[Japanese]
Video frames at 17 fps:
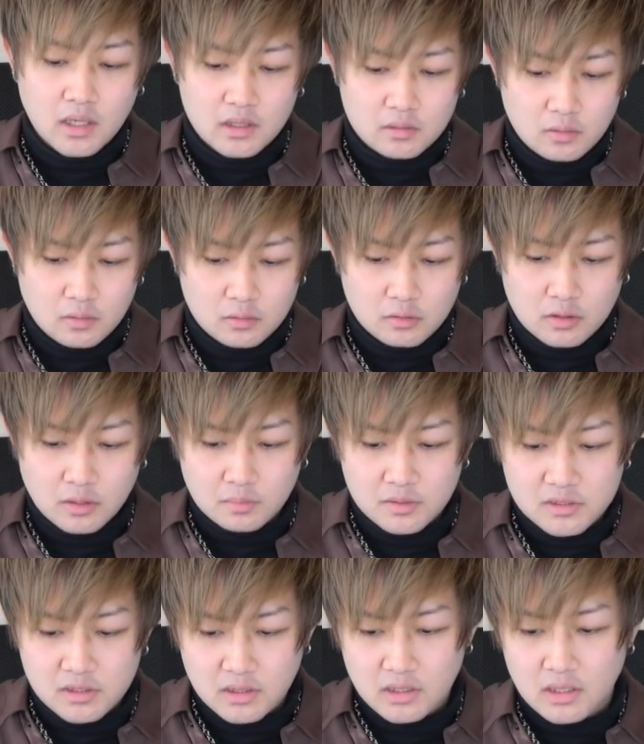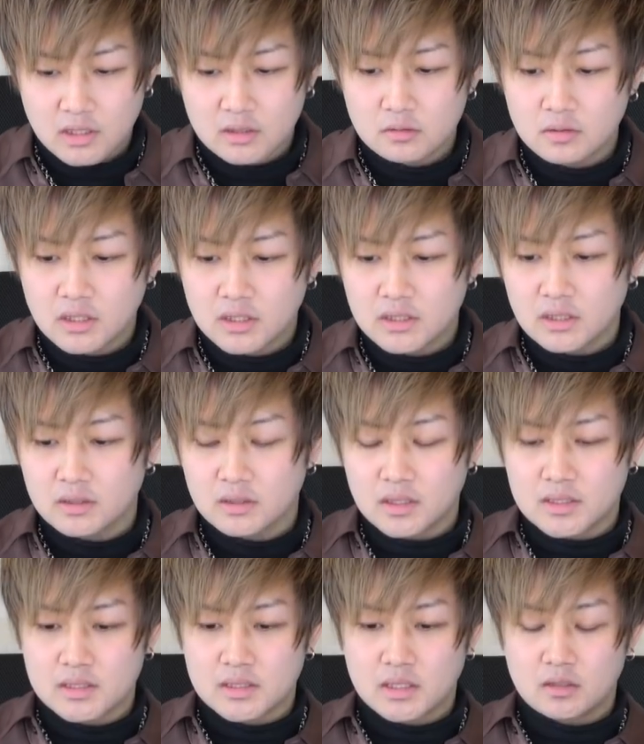いということで無事ゲットできたん
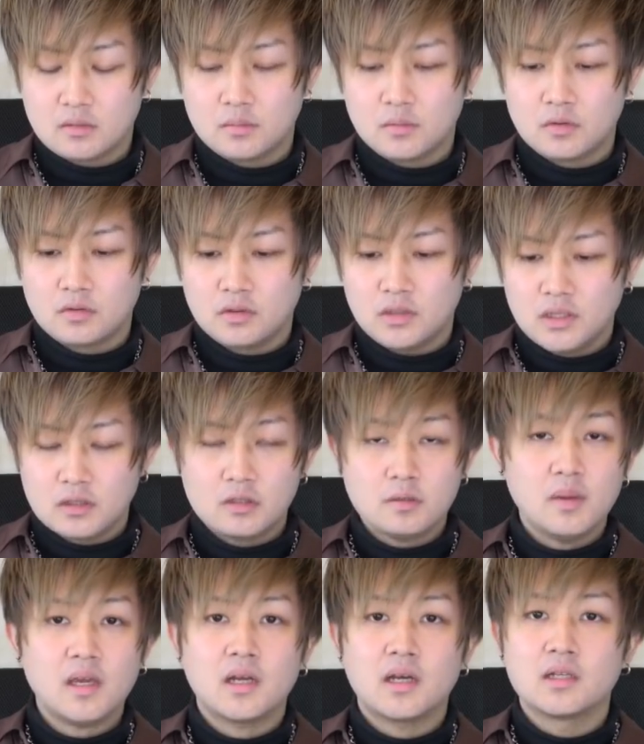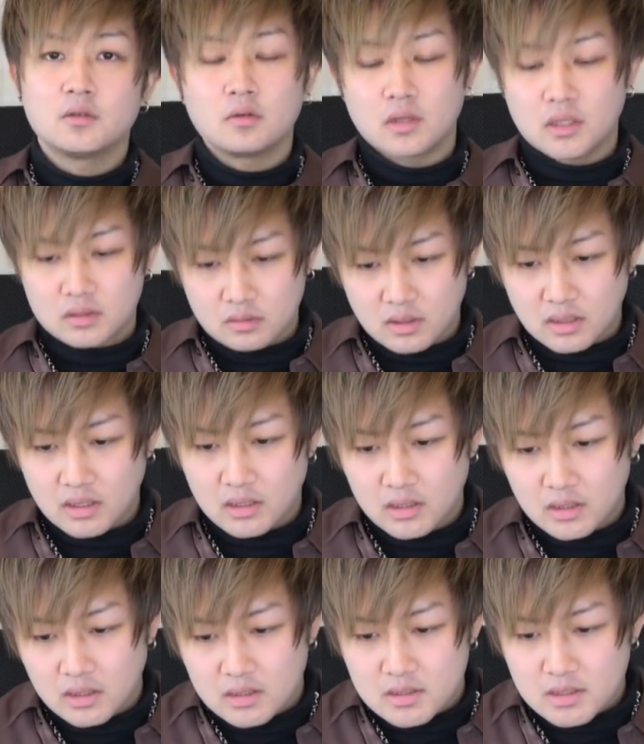ですけども引くべきかどうかとか
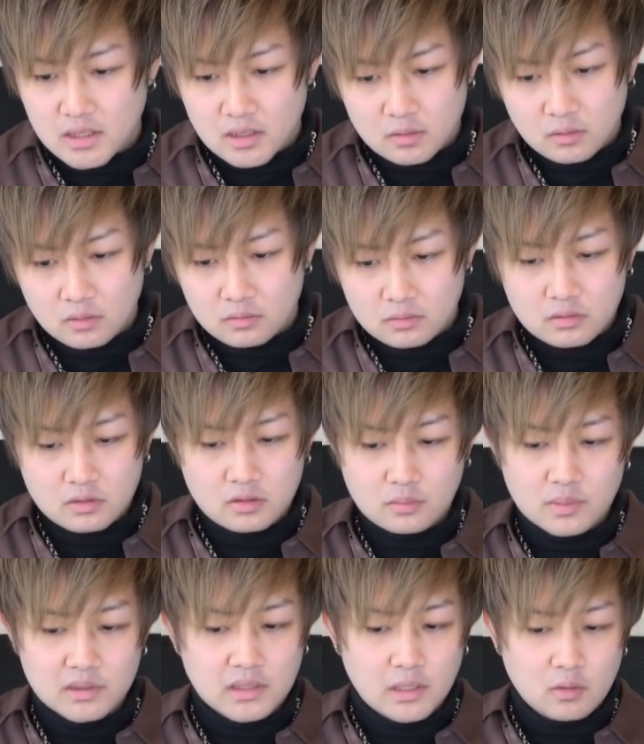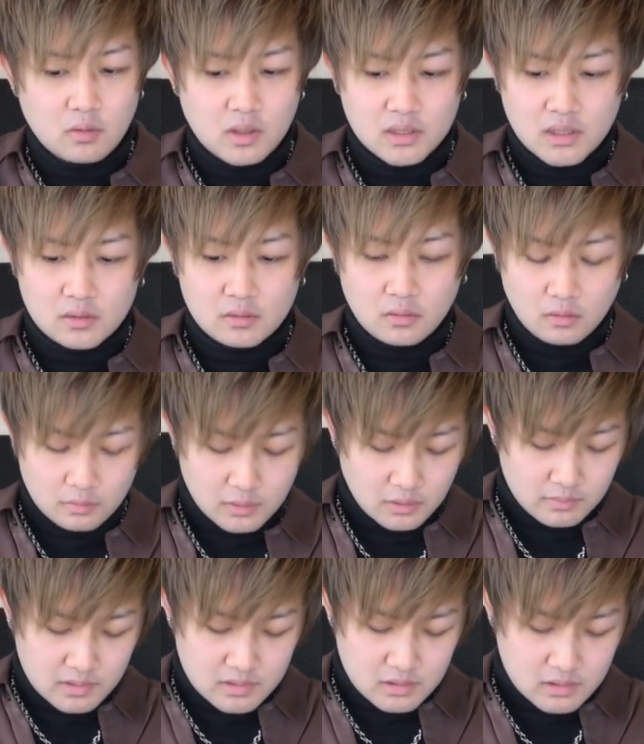性能云々見ていこうかなと思
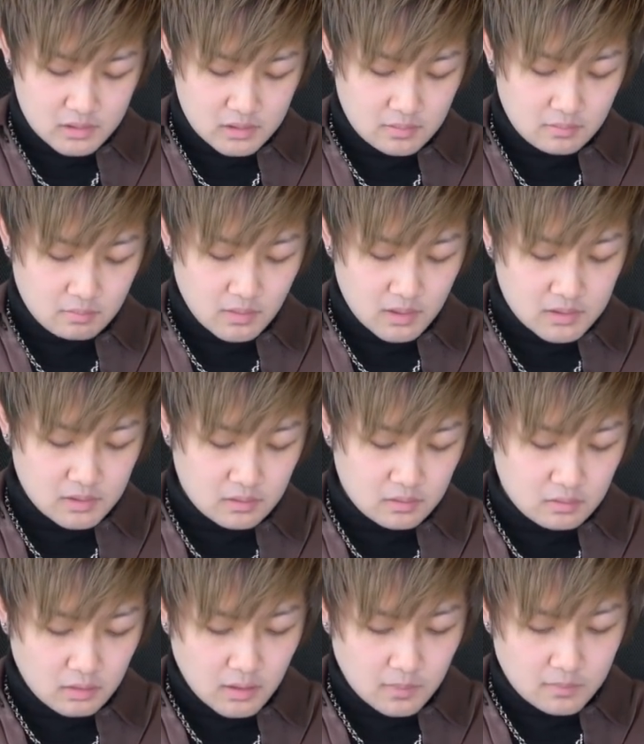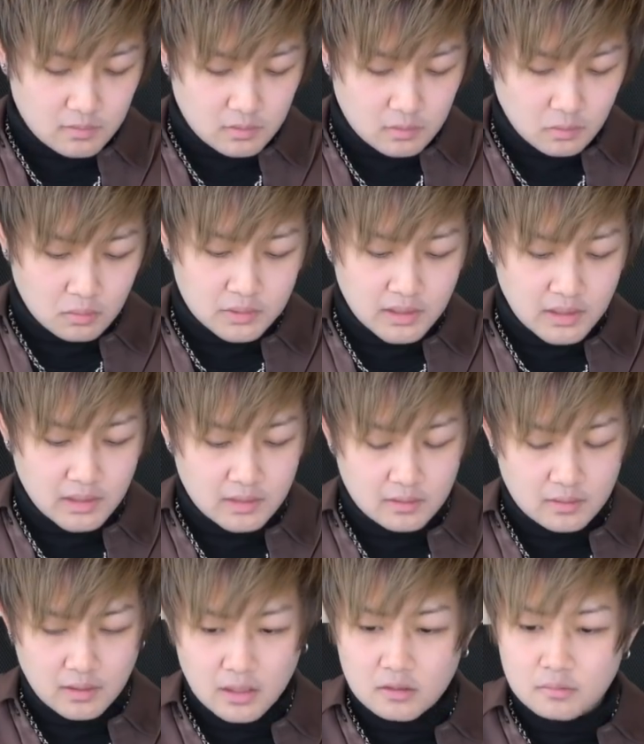いますまずグリム兄弟
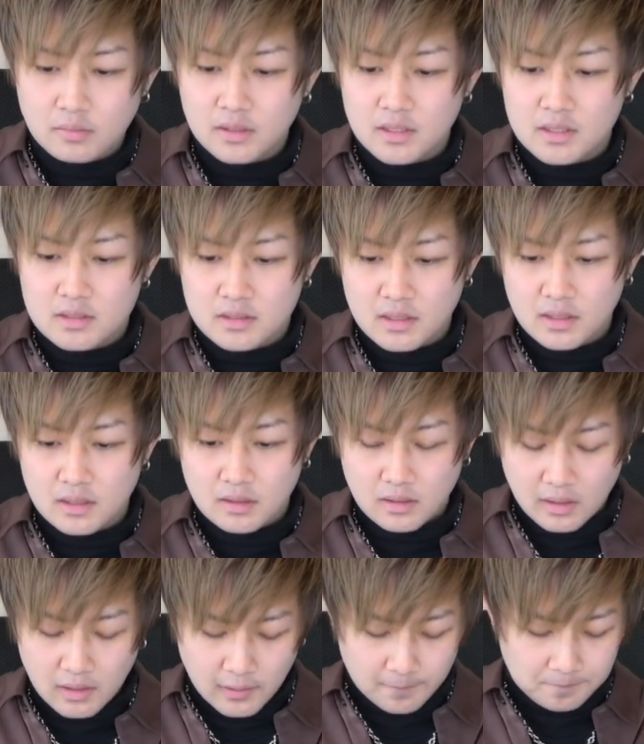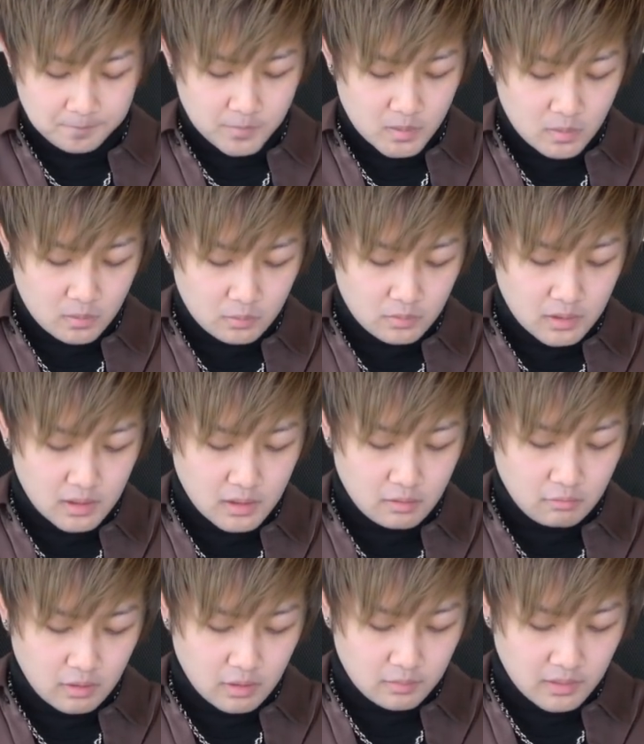アルファですねはいこの
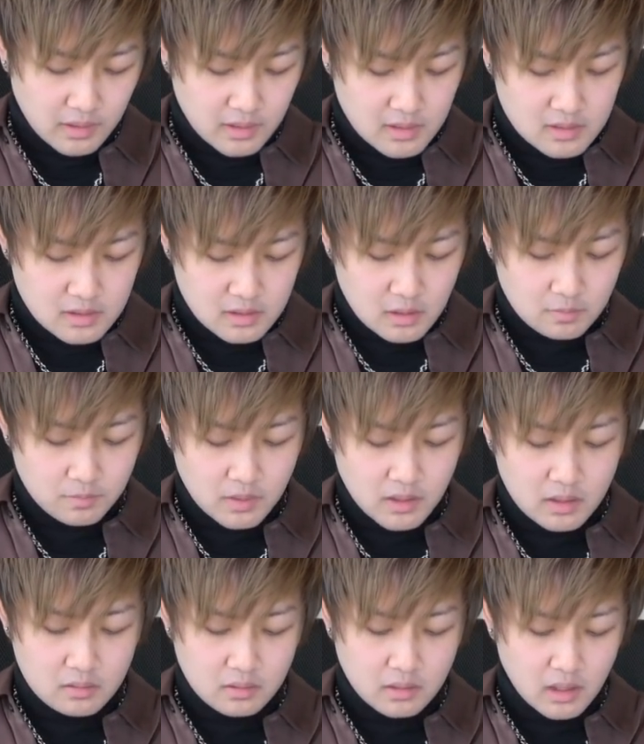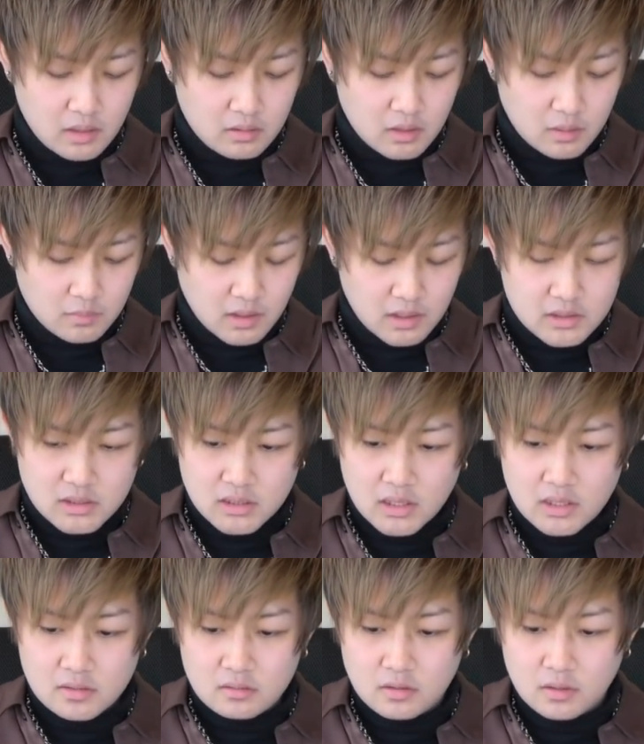キャラはマインスイーパーいる回復もアンチ
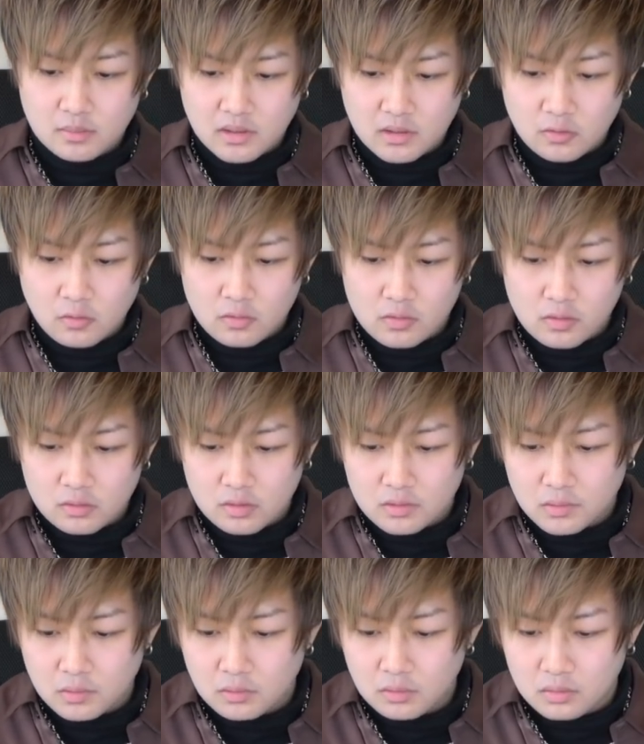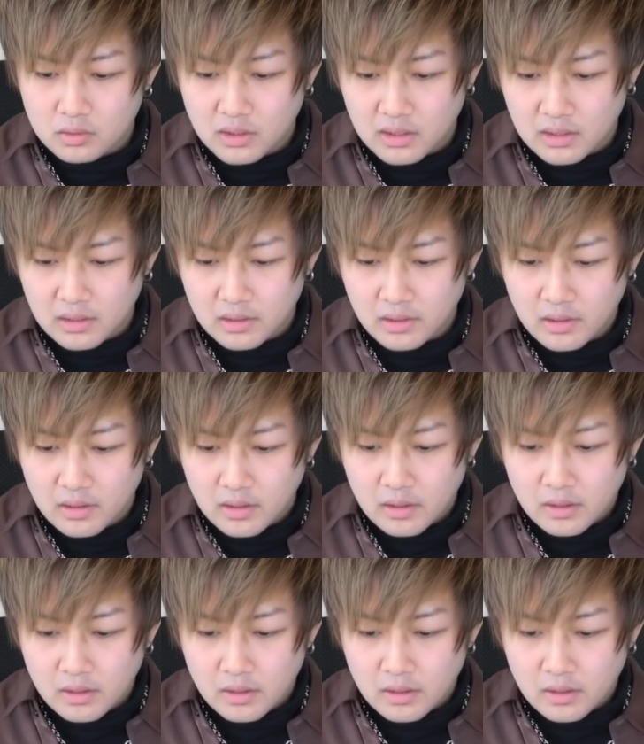元素壁飛行不要というところで、